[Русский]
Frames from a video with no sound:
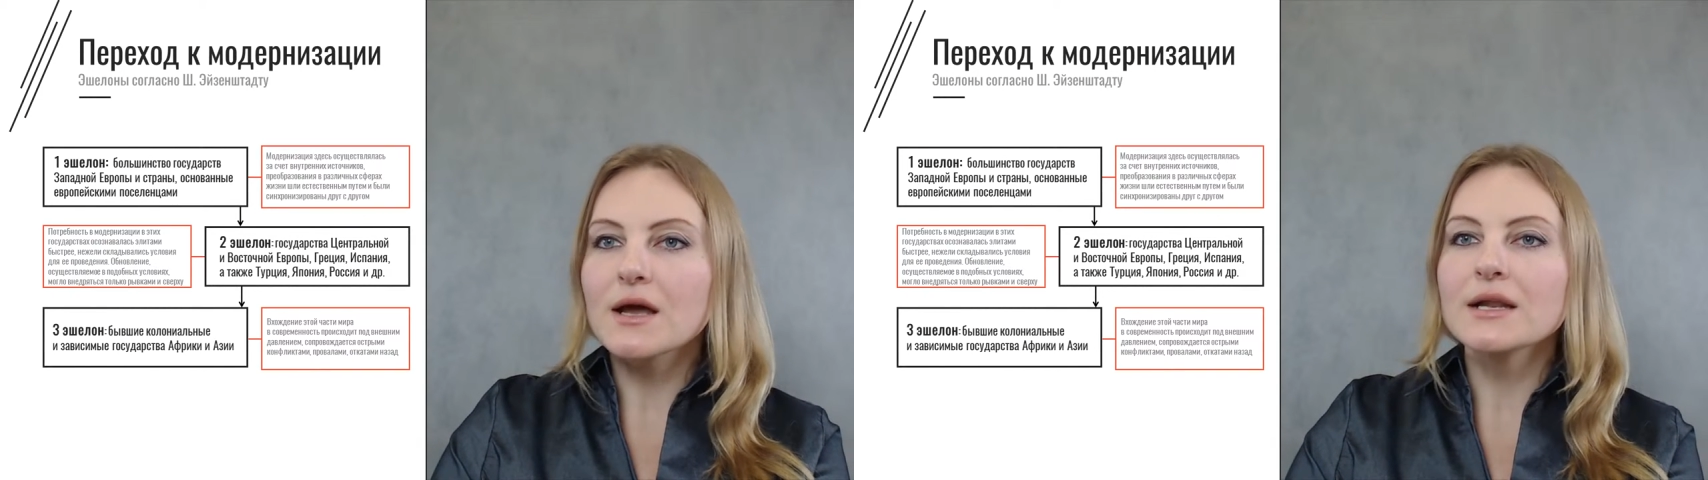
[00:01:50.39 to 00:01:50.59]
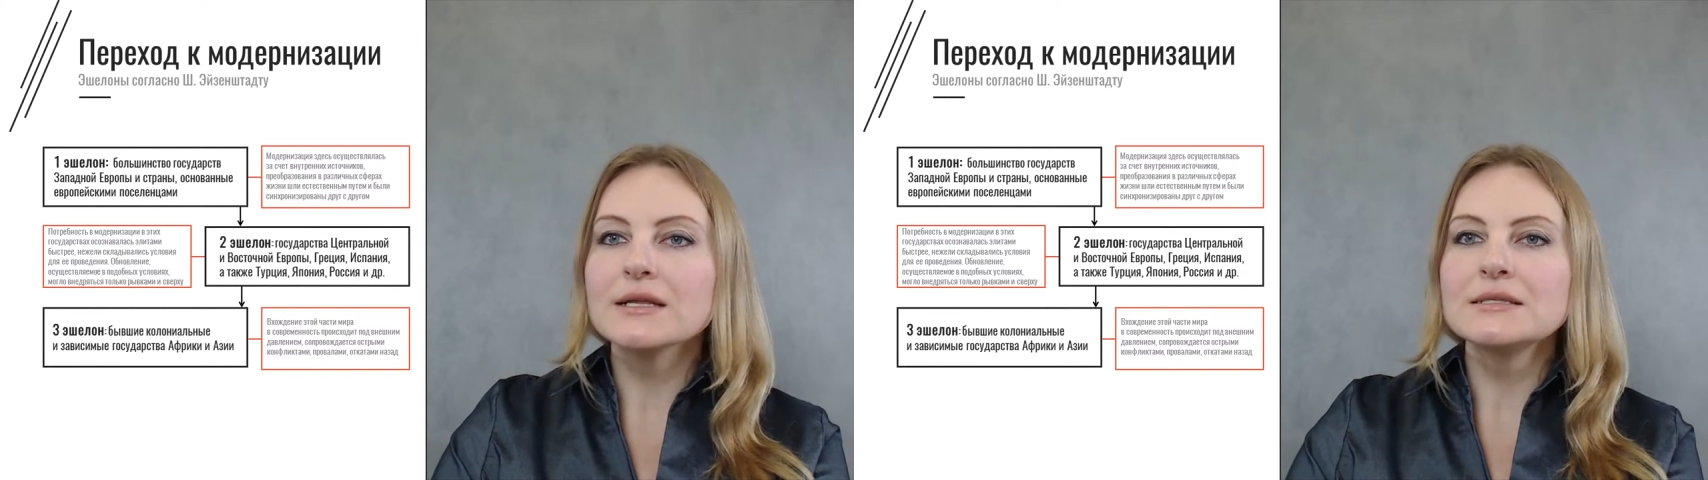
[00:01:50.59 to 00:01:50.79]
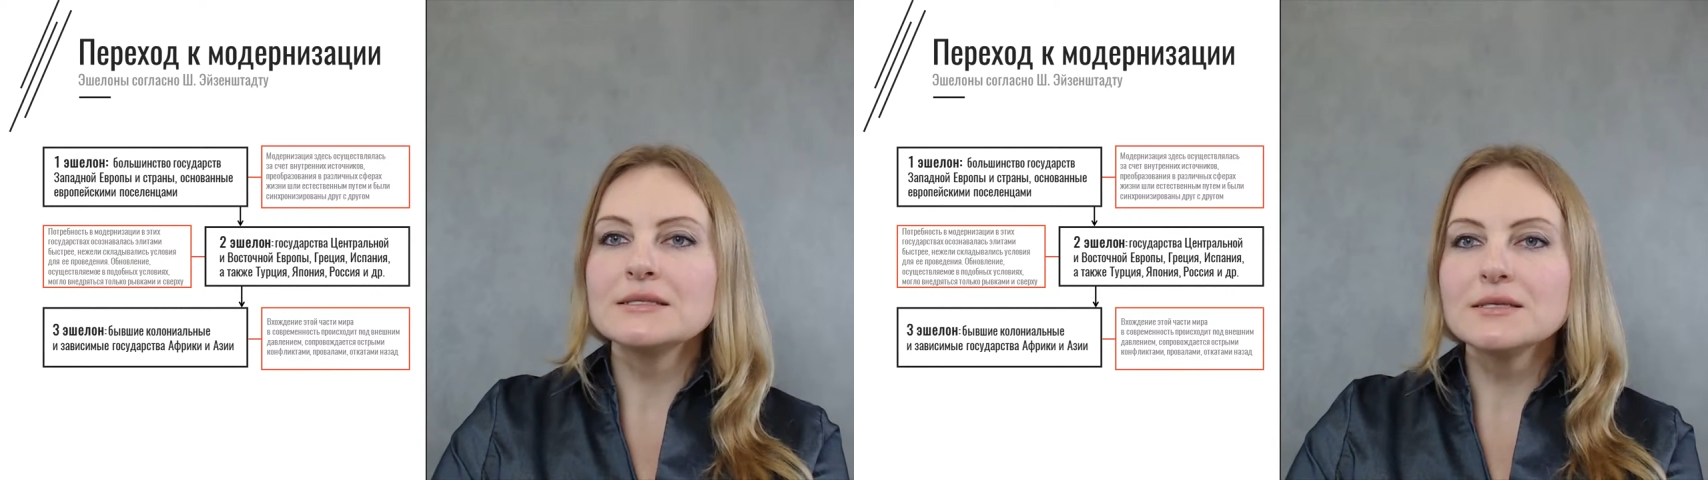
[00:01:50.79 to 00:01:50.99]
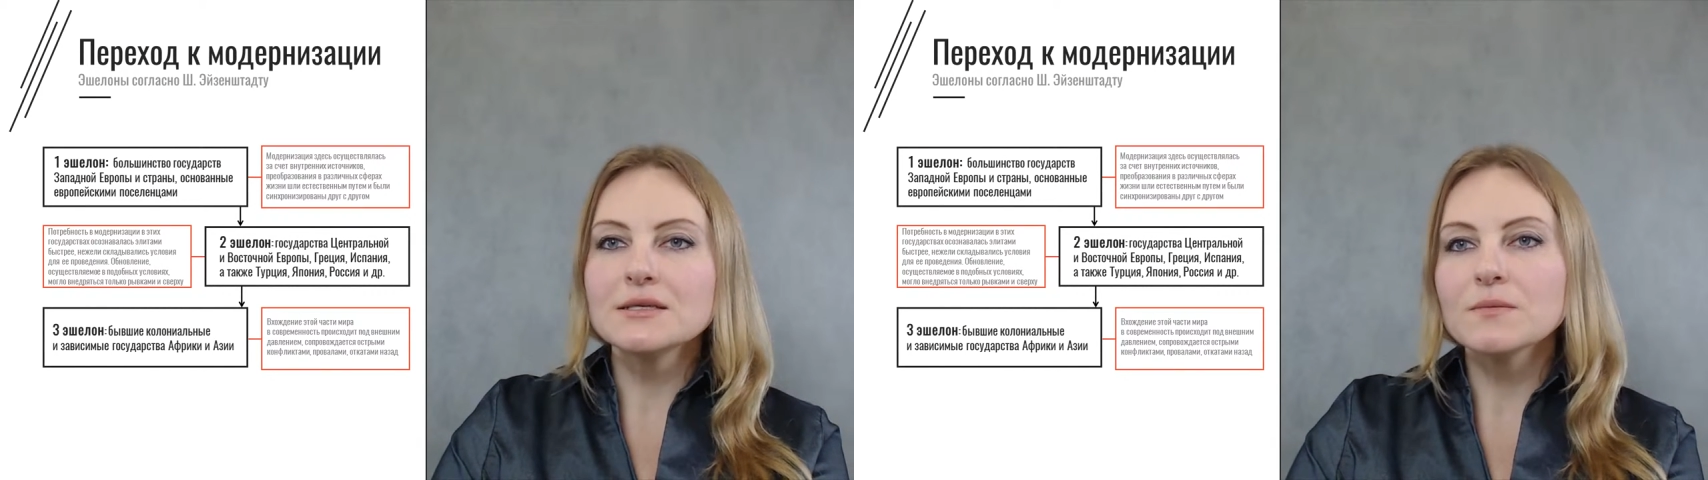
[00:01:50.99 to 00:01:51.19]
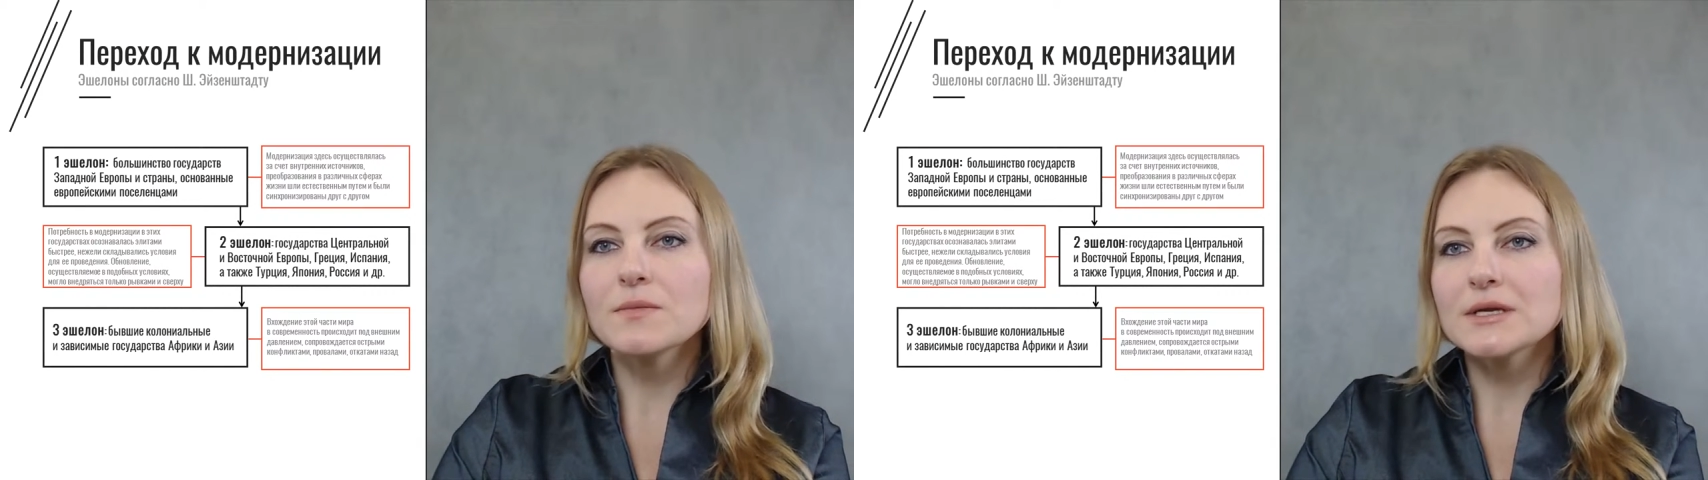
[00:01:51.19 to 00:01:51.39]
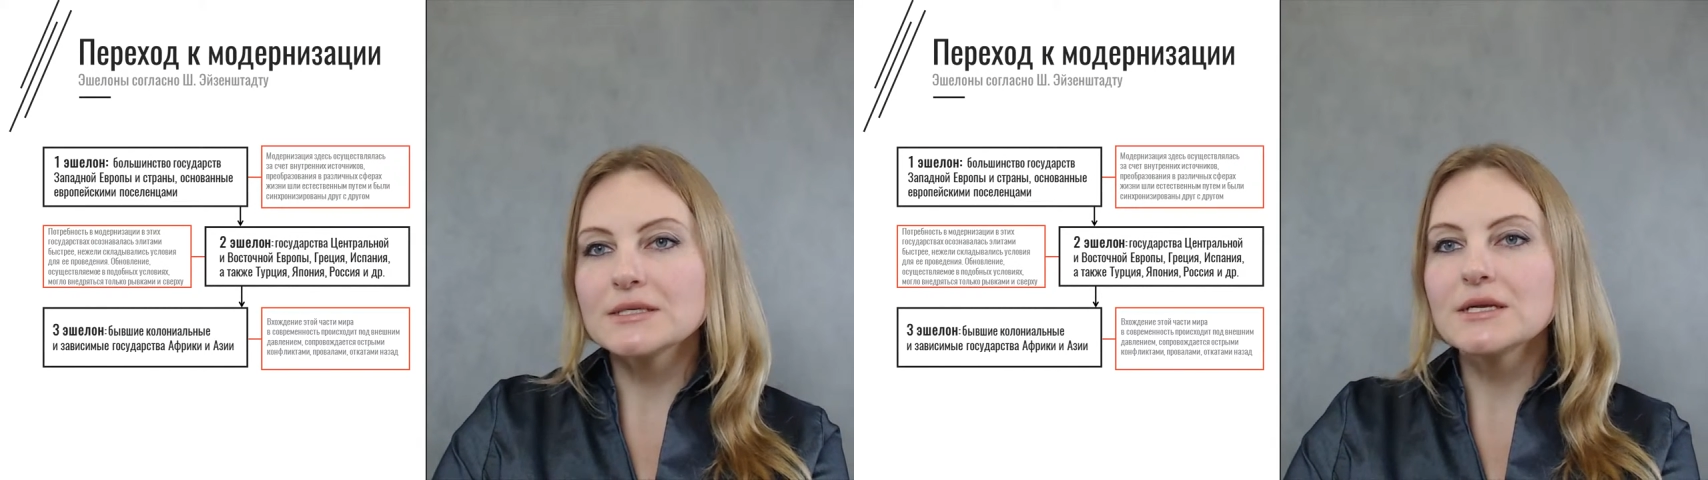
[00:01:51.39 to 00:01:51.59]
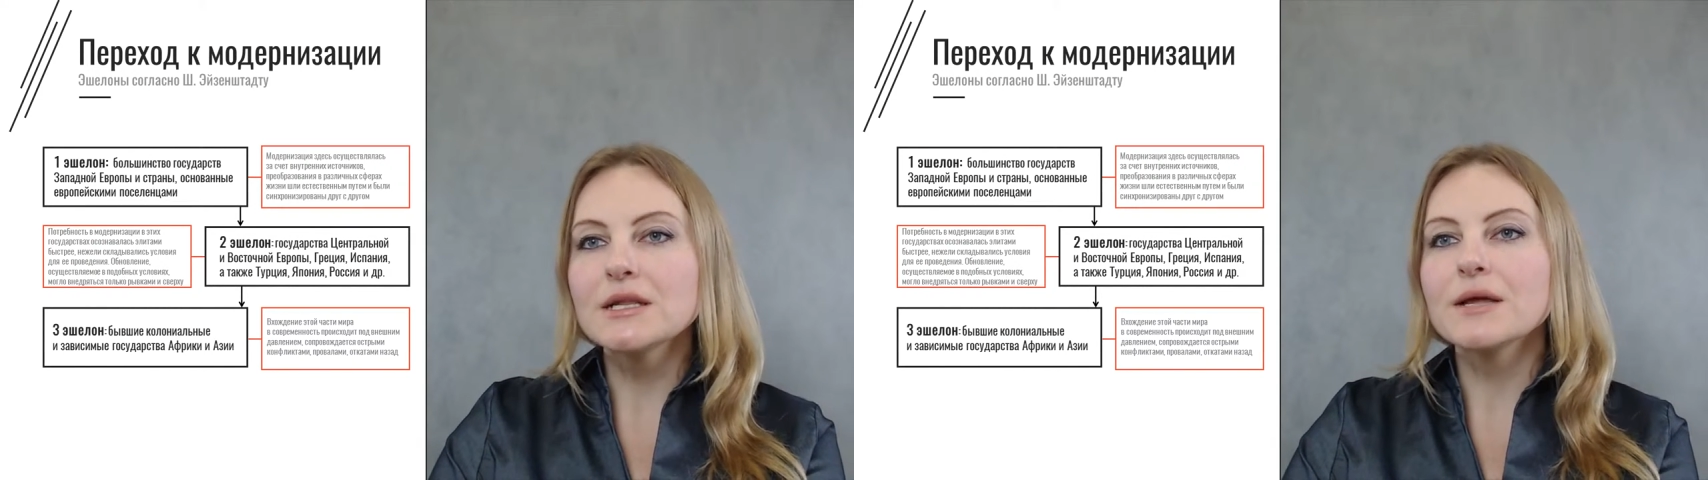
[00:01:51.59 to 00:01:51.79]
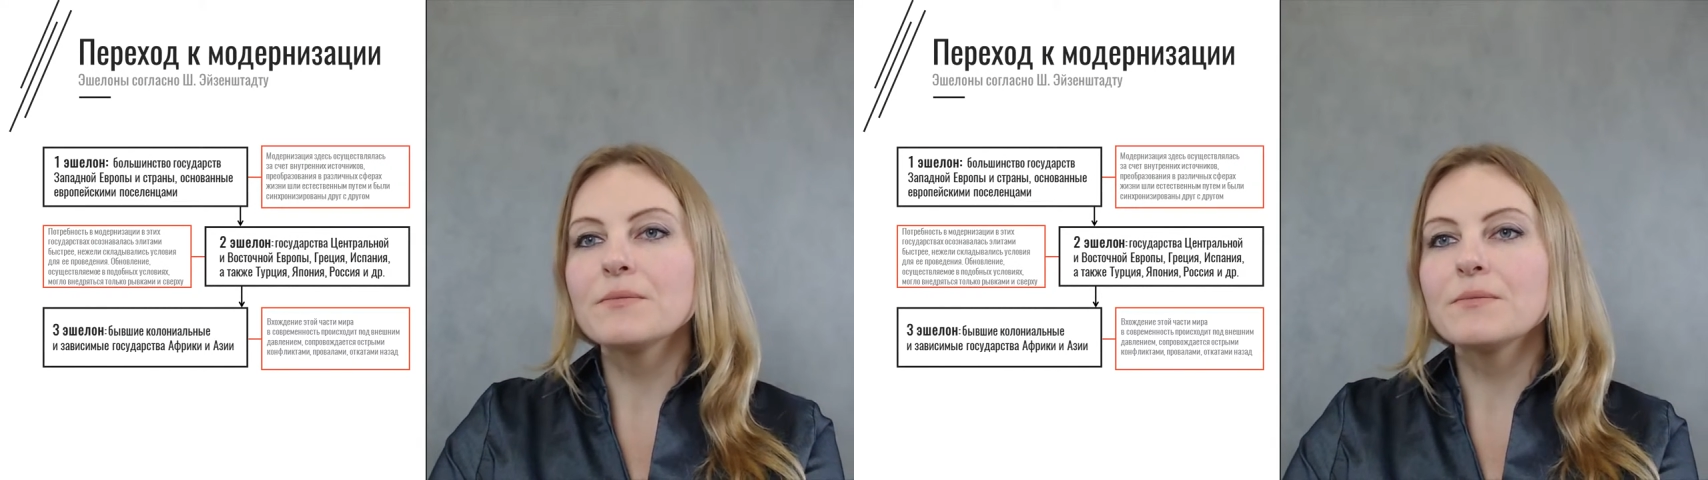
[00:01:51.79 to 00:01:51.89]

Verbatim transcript: Аргентина, Бразилия,